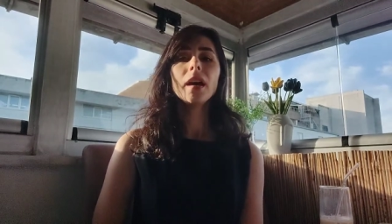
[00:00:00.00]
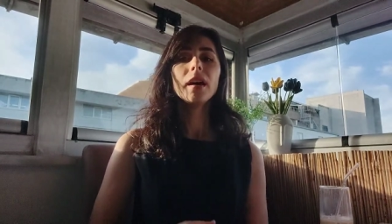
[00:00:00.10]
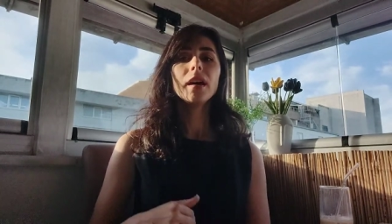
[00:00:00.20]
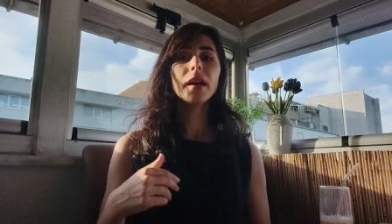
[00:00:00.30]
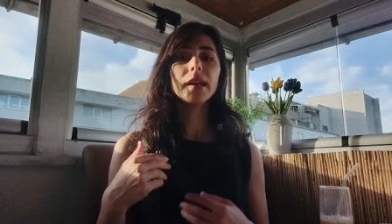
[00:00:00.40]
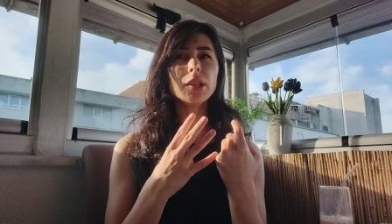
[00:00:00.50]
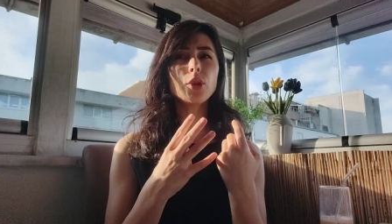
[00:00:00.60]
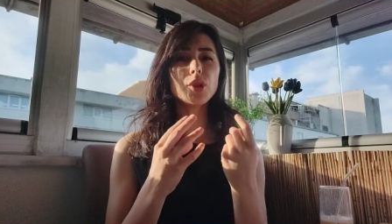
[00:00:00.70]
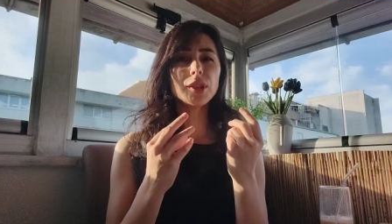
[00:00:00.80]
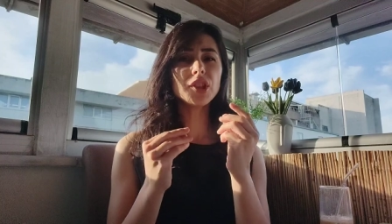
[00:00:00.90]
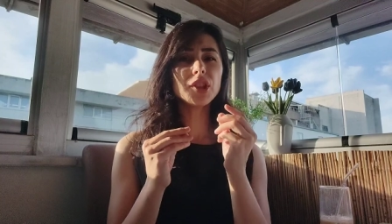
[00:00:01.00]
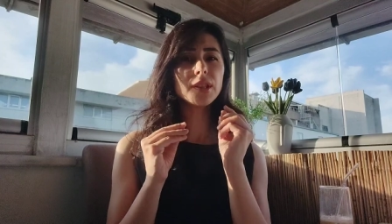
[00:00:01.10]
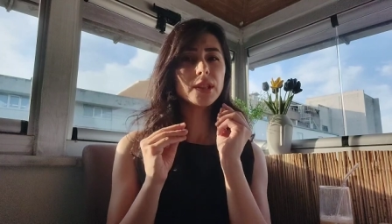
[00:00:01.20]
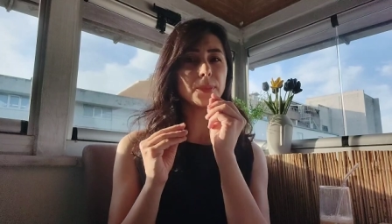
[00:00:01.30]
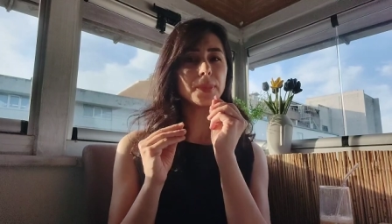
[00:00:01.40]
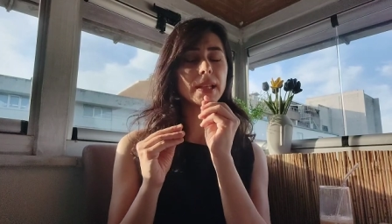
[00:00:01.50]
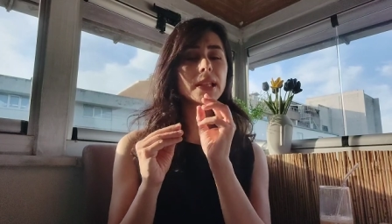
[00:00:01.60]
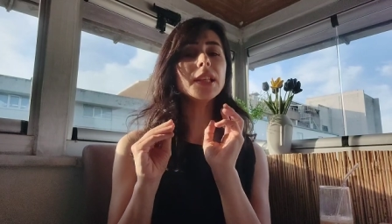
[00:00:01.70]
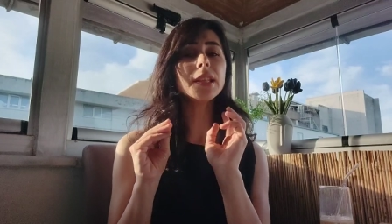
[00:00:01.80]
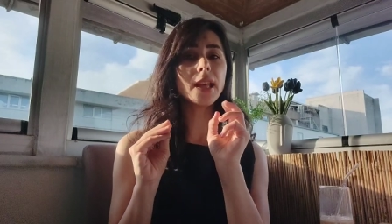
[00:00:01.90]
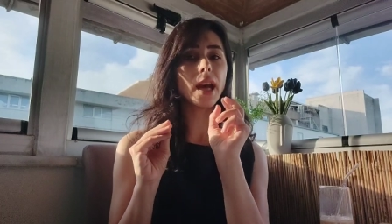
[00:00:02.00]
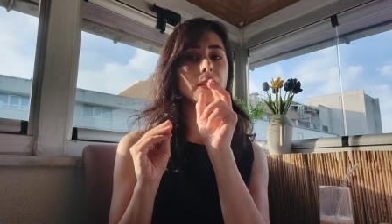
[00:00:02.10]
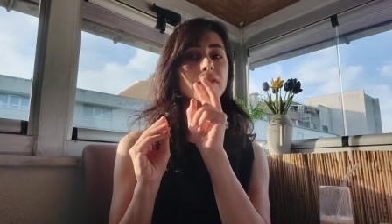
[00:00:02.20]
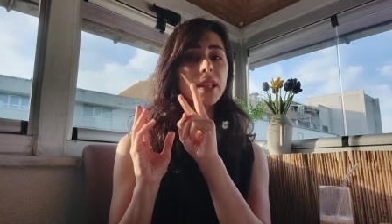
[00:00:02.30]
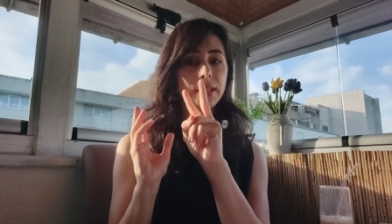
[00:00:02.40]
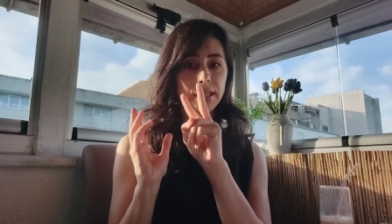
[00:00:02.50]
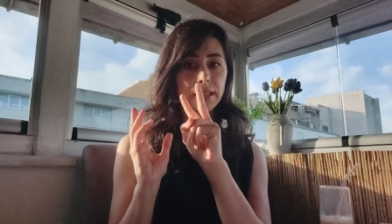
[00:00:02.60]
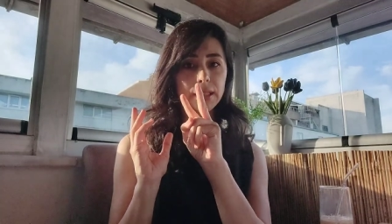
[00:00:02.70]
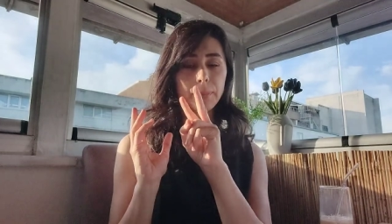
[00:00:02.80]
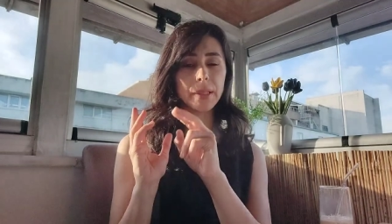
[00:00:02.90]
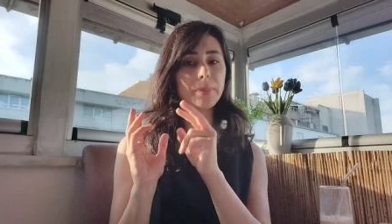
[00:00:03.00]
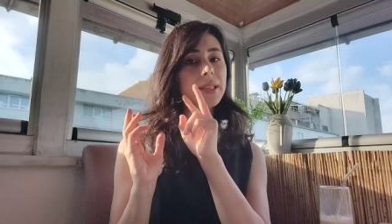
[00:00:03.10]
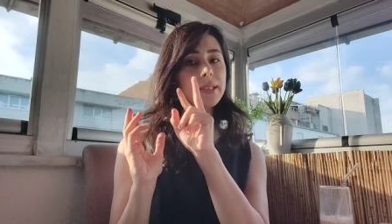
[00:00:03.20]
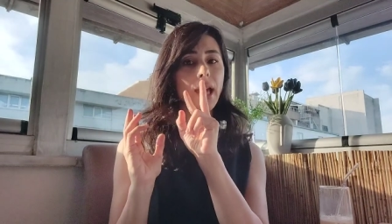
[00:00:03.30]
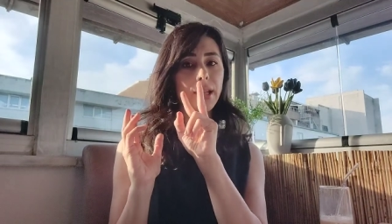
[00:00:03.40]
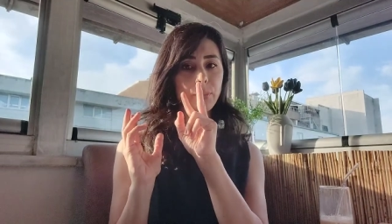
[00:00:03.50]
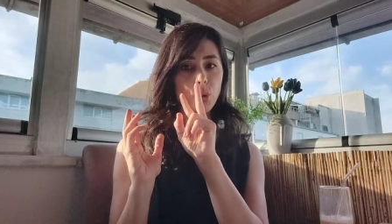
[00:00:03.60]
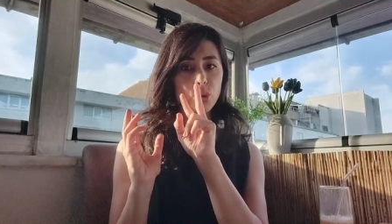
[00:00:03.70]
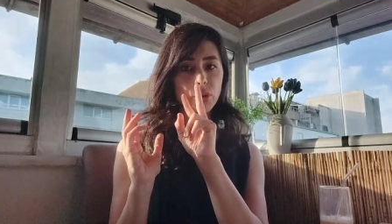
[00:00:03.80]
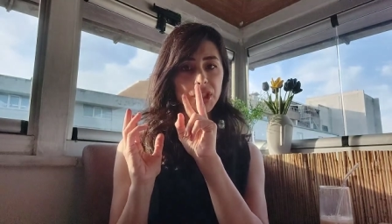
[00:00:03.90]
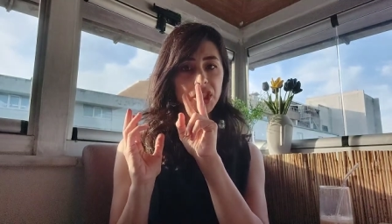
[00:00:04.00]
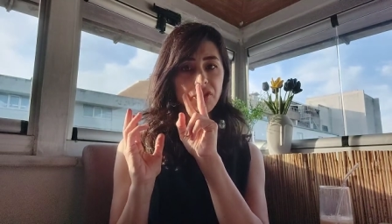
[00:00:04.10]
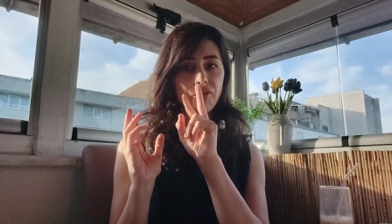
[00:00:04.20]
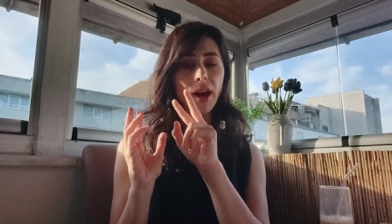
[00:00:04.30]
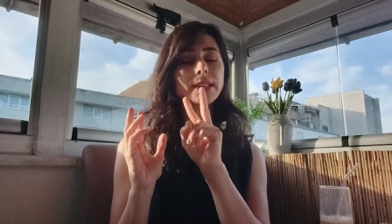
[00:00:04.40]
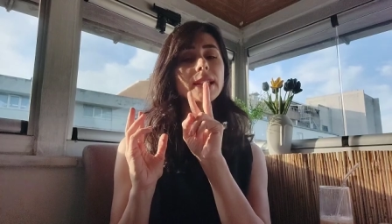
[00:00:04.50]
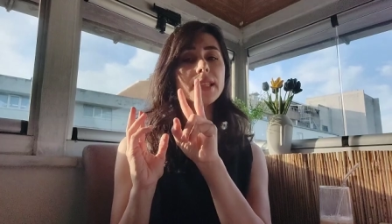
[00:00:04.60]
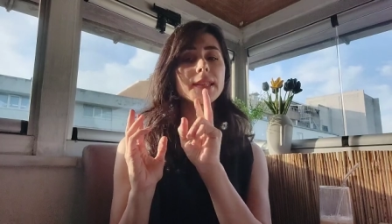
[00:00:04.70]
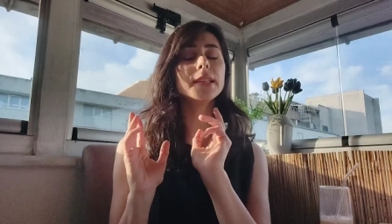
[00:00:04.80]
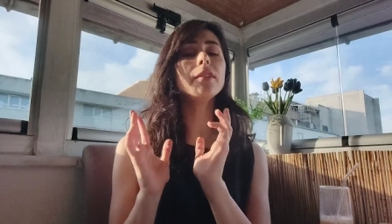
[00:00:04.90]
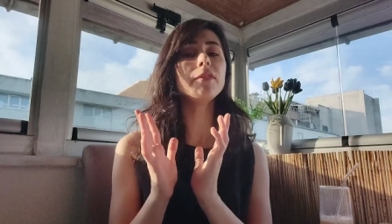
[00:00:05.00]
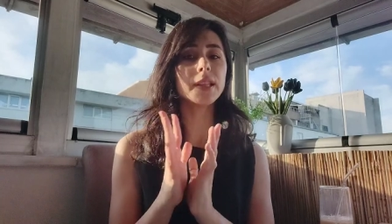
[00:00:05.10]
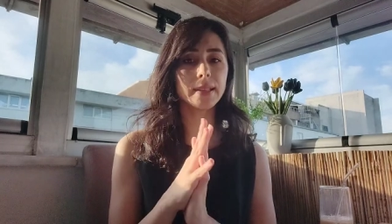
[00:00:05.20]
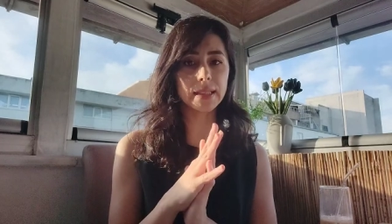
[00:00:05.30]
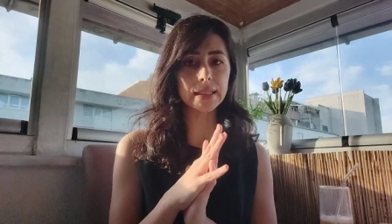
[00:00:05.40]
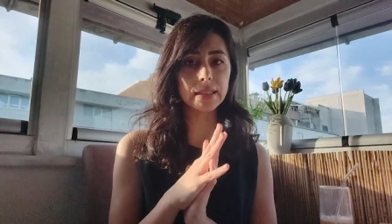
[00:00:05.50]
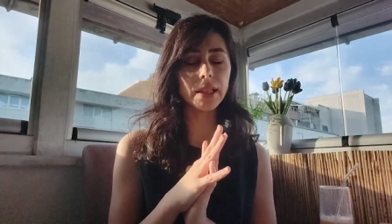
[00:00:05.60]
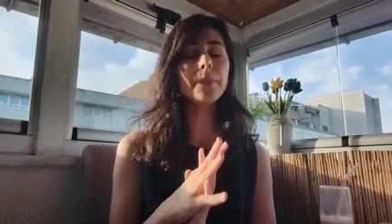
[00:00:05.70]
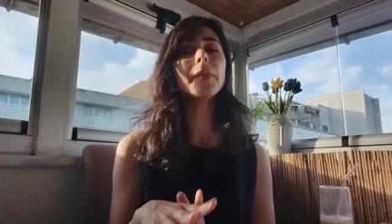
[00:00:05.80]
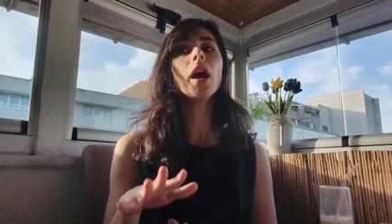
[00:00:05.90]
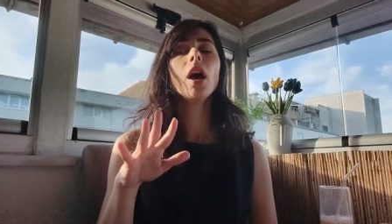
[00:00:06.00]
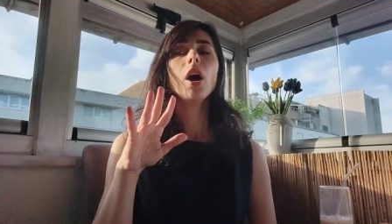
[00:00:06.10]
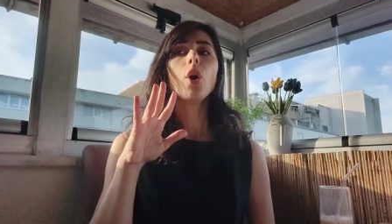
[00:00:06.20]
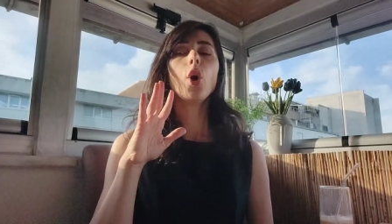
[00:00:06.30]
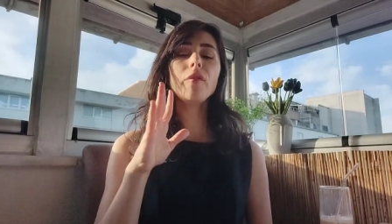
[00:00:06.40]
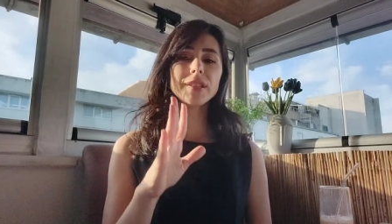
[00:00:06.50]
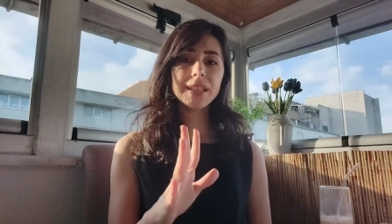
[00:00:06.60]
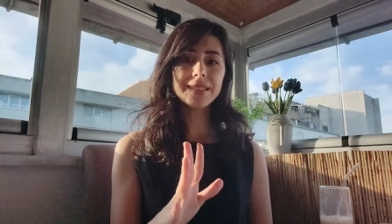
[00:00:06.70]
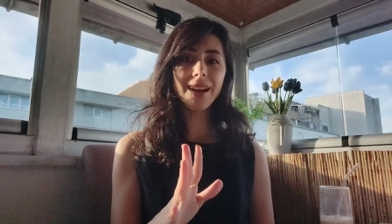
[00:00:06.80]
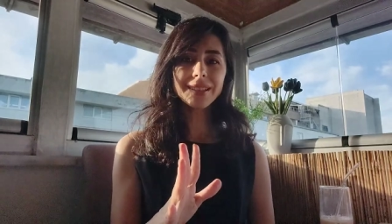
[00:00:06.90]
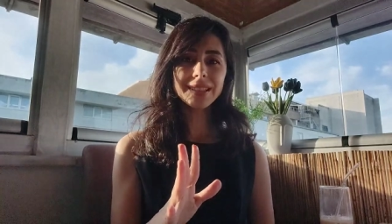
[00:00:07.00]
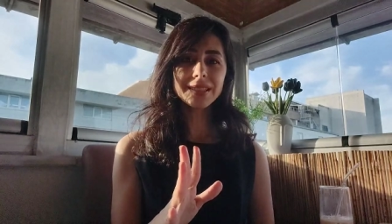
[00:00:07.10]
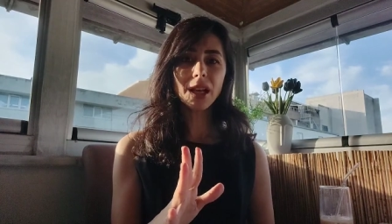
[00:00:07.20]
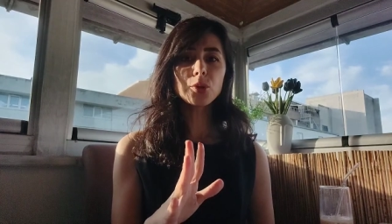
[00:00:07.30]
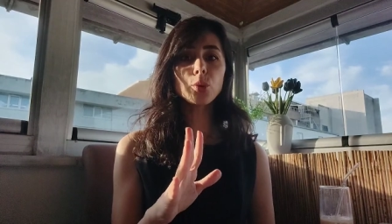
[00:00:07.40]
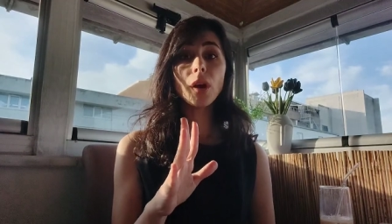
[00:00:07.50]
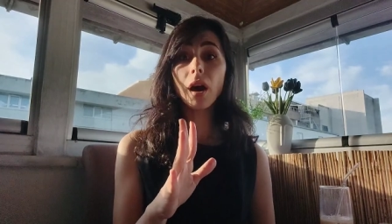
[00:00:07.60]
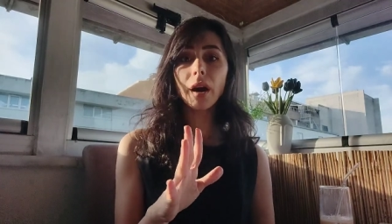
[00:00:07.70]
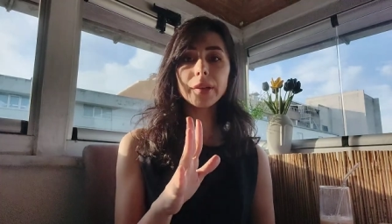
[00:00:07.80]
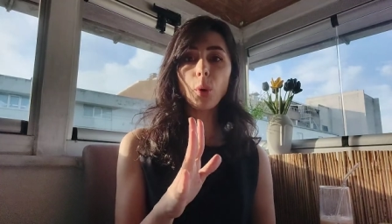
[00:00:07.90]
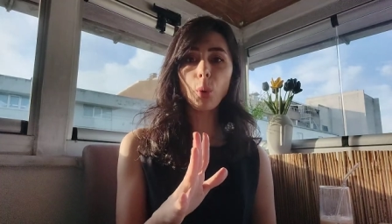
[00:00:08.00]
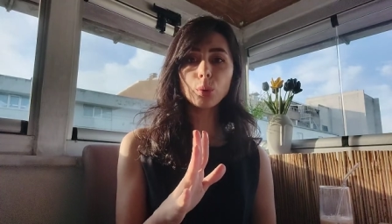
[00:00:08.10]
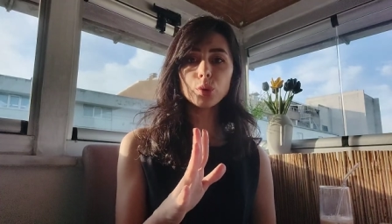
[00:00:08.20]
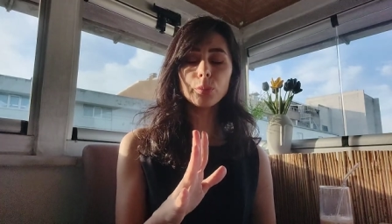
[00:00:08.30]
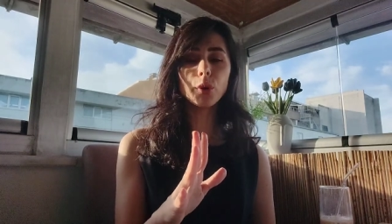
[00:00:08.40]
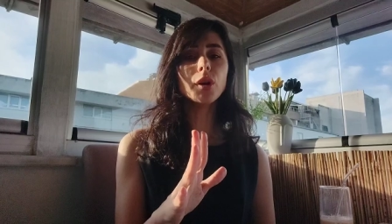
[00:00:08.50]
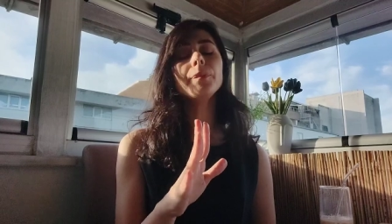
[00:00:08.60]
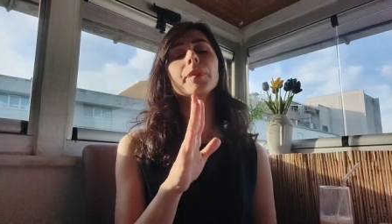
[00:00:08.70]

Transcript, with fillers: Ee, ilk önce dişin diplerine iki tane vida takıldı benim. iki tane boşluk dişim vardı. İkisine de vida takıldı. O vidayı taktıktan sonra ağrı oldu mu?